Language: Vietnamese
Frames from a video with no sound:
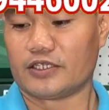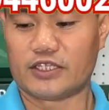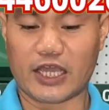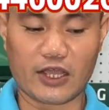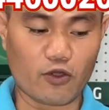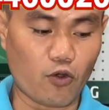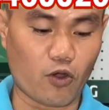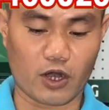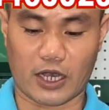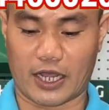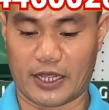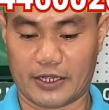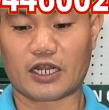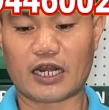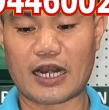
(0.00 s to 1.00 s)
dây nguồn
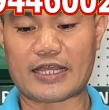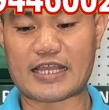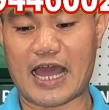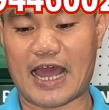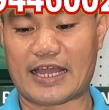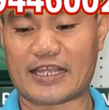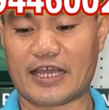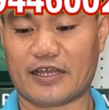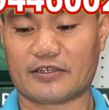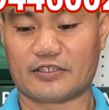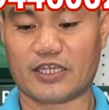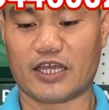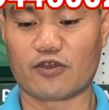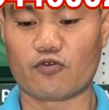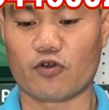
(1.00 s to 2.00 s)
này rất là dài nhá
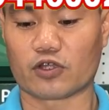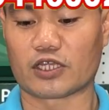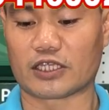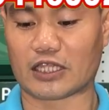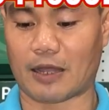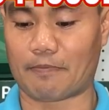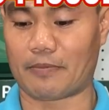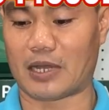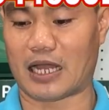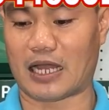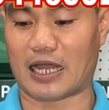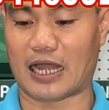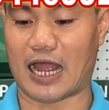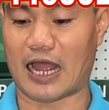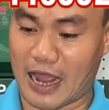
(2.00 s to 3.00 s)
dây nguồn thì tầm
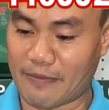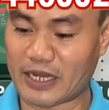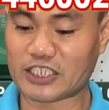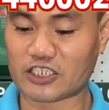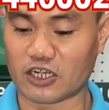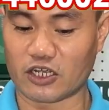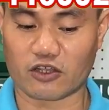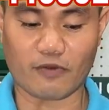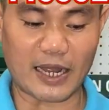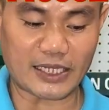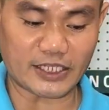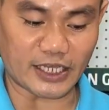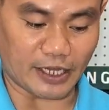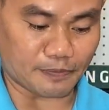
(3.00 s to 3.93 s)
à, hai mét rưỡi các bán chị